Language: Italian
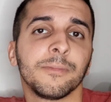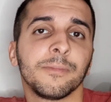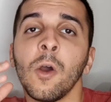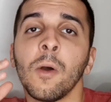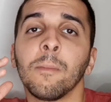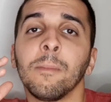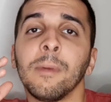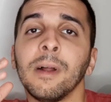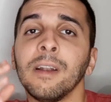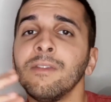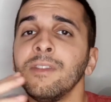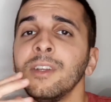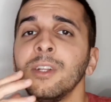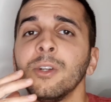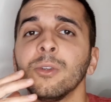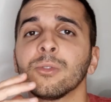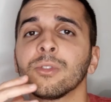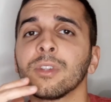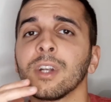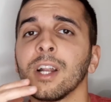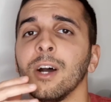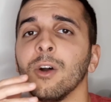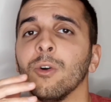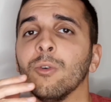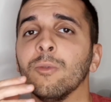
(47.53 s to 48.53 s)
Ma il vero
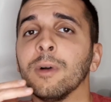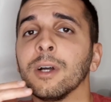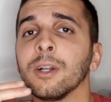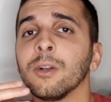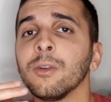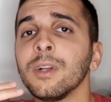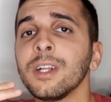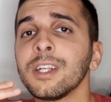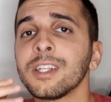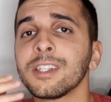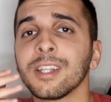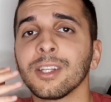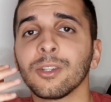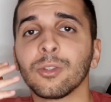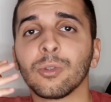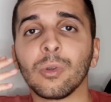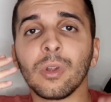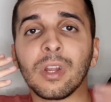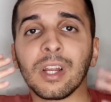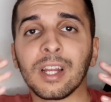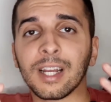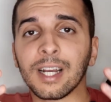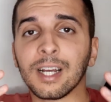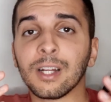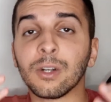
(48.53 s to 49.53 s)
trauma non è stato il
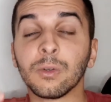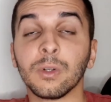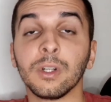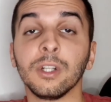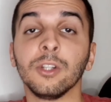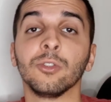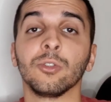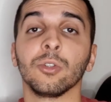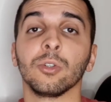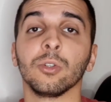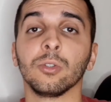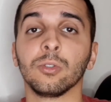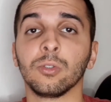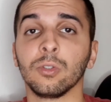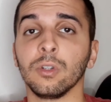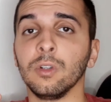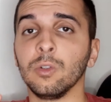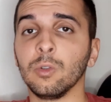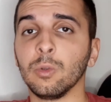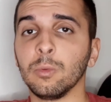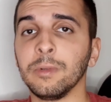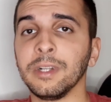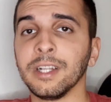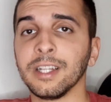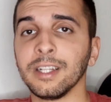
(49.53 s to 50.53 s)
canone introdotto nel
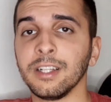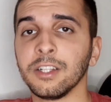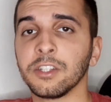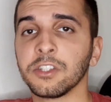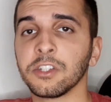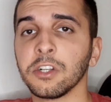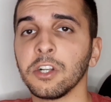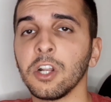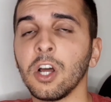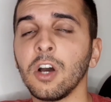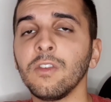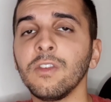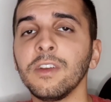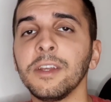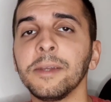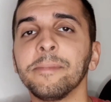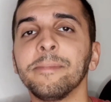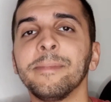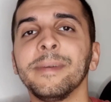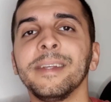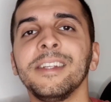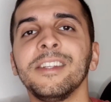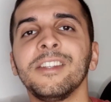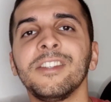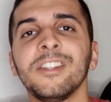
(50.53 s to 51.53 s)
2019,
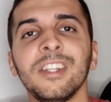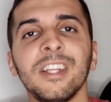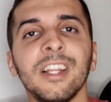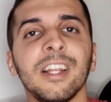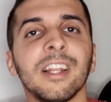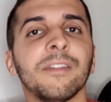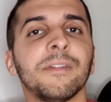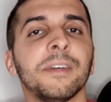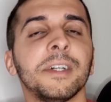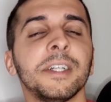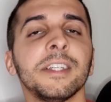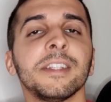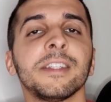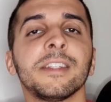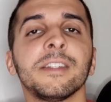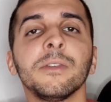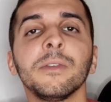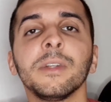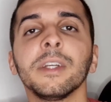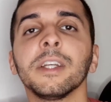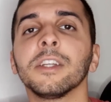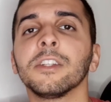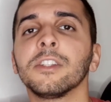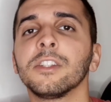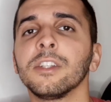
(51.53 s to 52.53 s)
bensì la
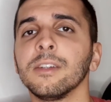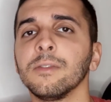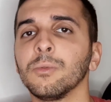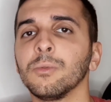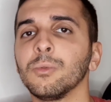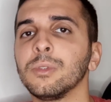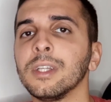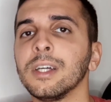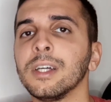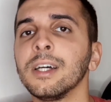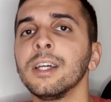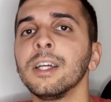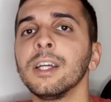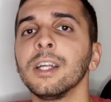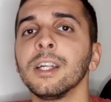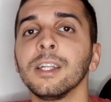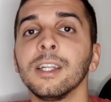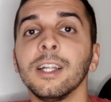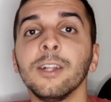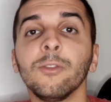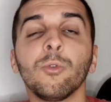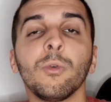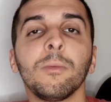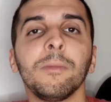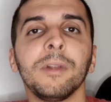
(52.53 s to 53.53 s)
variazione che si è avuta
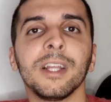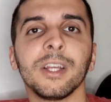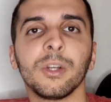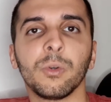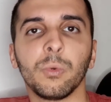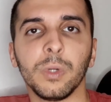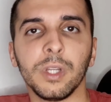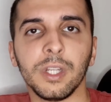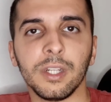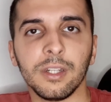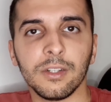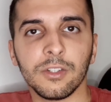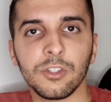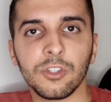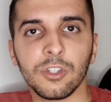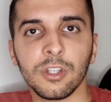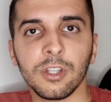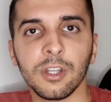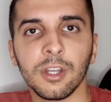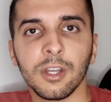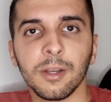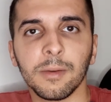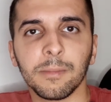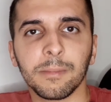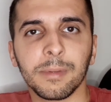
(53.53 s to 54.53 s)
nel 2015,
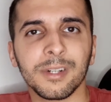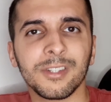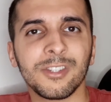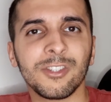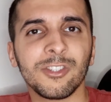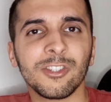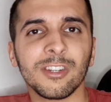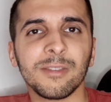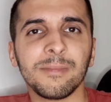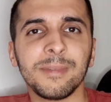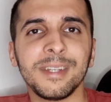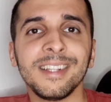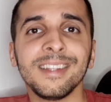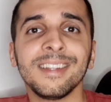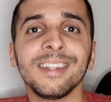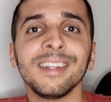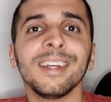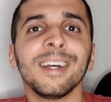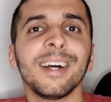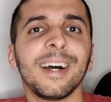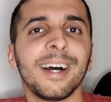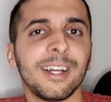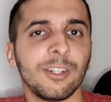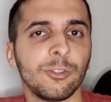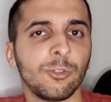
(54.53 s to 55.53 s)

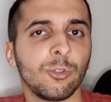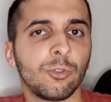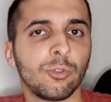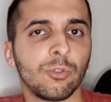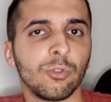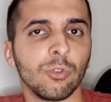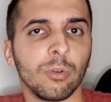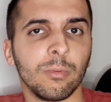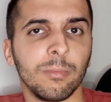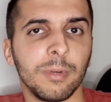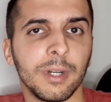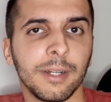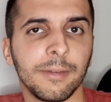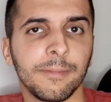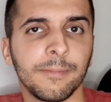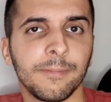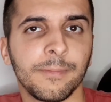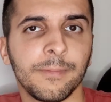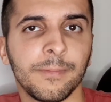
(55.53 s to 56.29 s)
precisamente ad ottobre.